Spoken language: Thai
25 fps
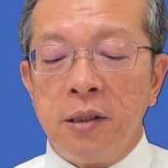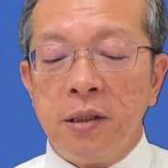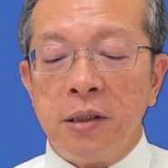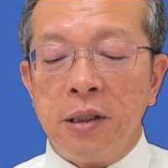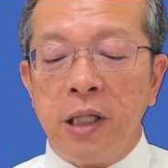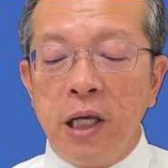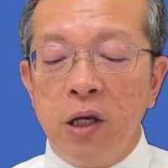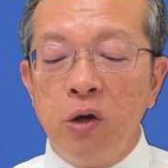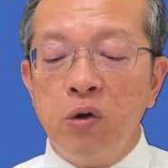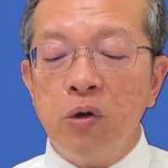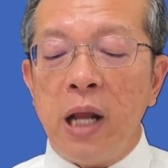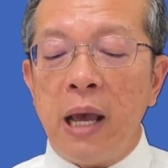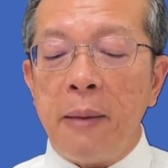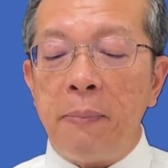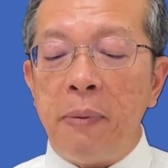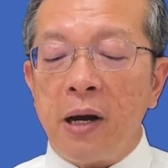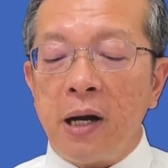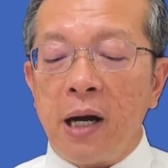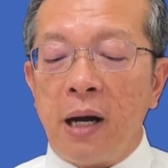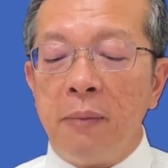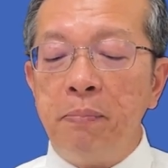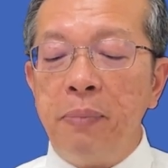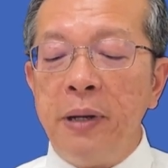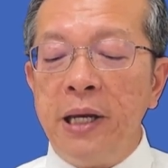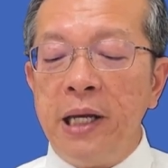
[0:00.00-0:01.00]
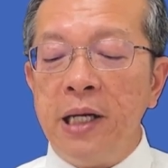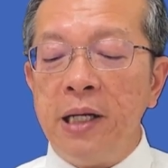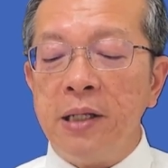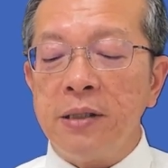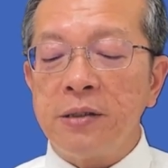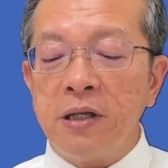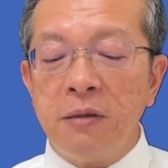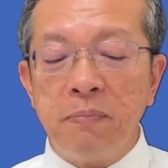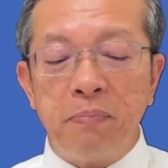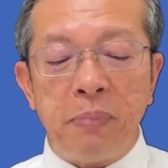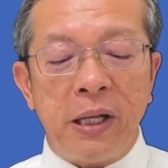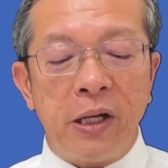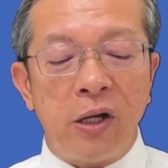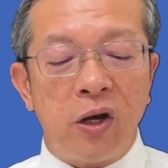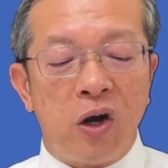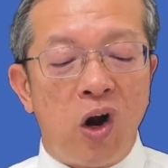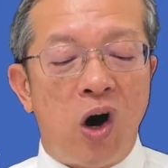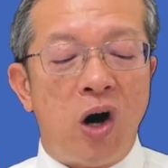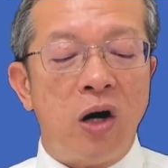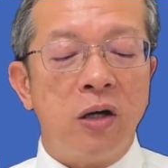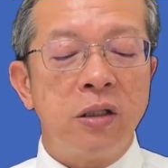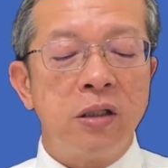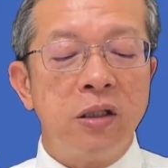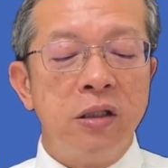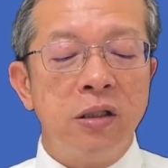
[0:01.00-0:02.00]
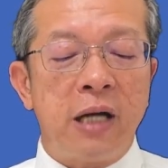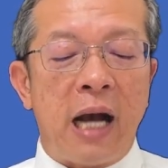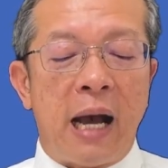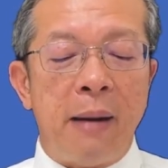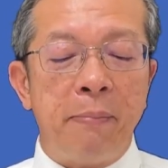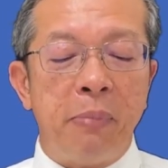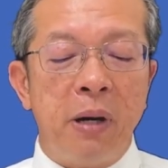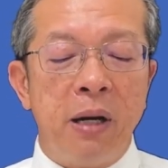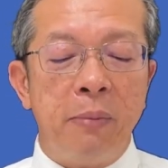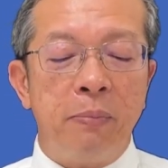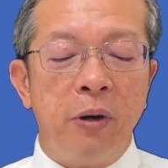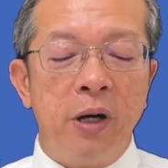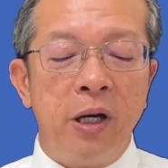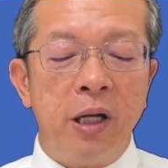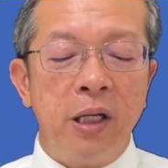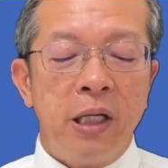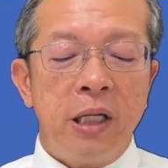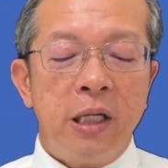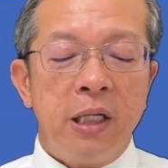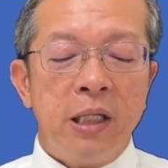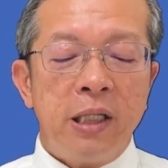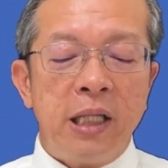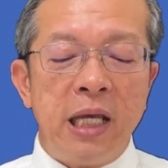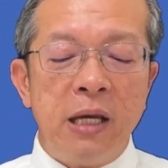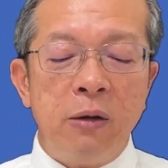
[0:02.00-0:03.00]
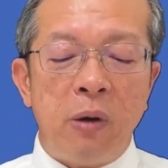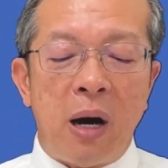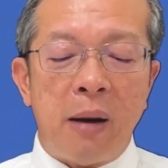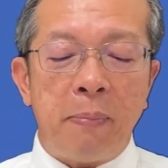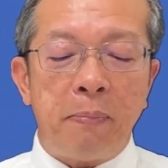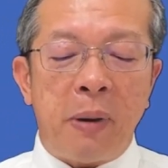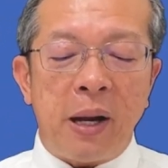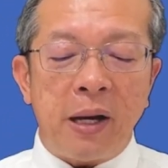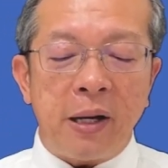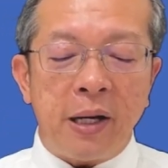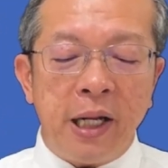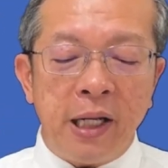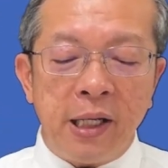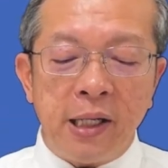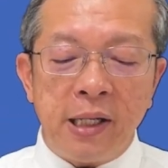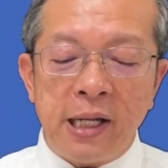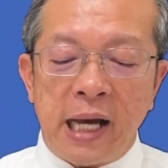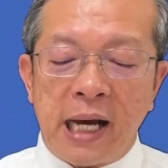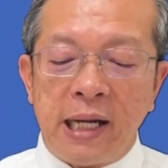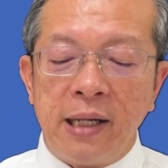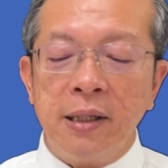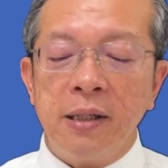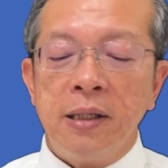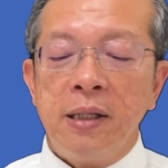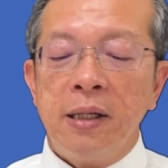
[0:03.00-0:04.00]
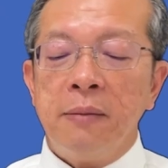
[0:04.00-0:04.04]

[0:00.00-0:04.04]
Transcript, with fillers: ที่อยู่ในพระคัมภีร์ซึ่งเป็นกล่องคือการเปิดเผยที่ว่าพระคริสต์นั้น